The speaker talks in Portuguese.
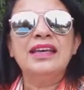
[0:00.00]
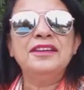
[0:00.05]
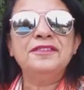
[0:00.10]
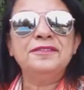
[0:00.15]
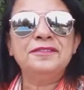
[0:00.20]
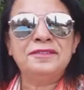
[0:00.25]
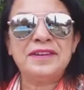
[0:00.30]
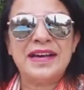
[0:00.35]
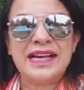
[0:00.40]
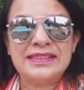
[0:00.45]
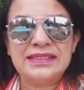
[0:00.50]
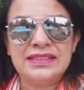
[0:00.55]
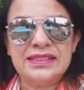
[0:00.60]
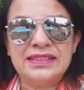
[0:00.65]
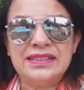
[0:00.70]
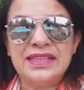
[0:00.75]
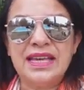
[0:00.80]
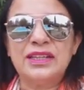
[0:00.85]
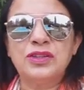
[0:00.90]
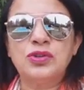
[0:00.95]
em fase
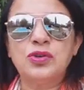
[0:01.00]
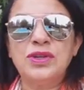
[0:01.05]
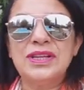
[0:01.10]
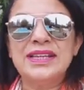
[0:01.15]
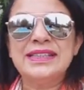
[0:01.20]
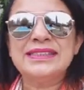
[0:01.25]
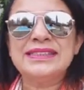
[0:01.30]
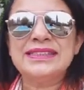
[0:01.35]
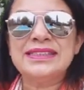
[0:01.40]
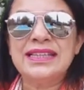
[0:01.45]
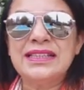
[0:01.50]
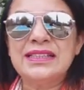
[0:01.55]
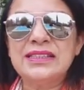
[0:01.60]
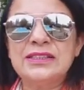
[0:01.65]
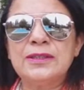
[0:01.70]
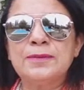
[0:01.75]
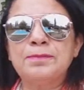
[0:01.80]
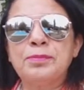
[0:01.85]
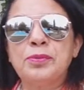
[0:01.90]
de adolescência,